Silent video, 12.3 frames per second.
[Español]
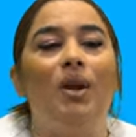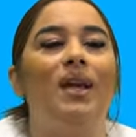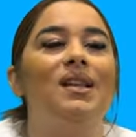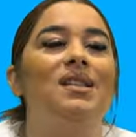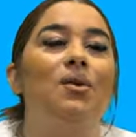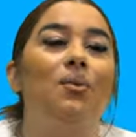pero
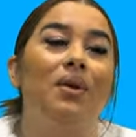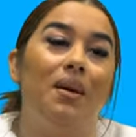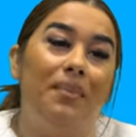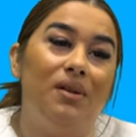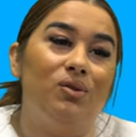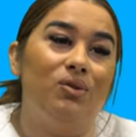hay que ser
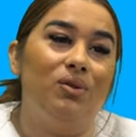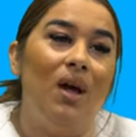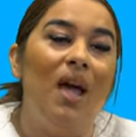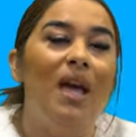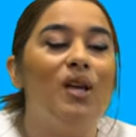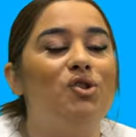buena persona.
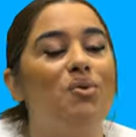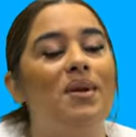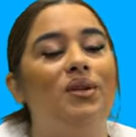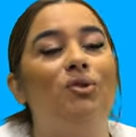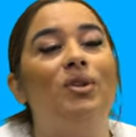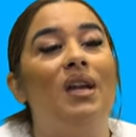Y
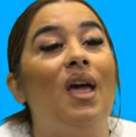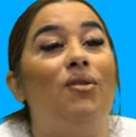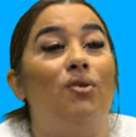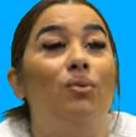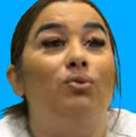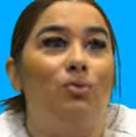sobre todo tener
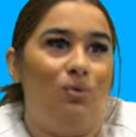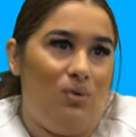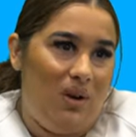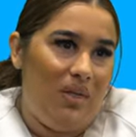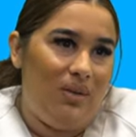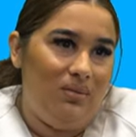a Dios en tu
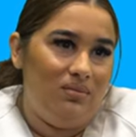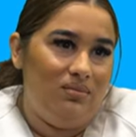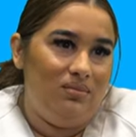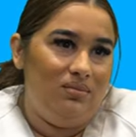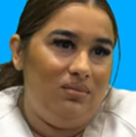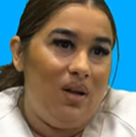corazón,
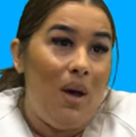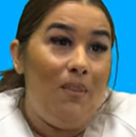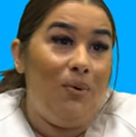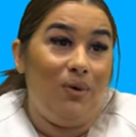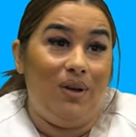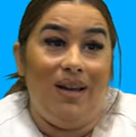
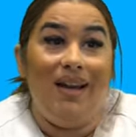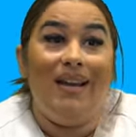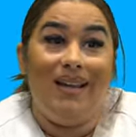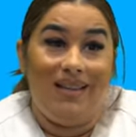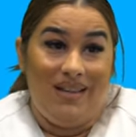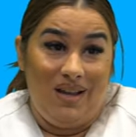porque Él es
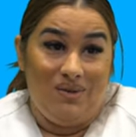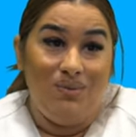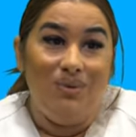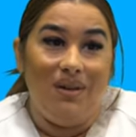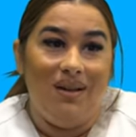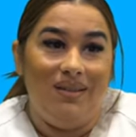el que te
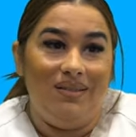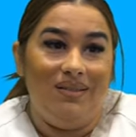ayuda.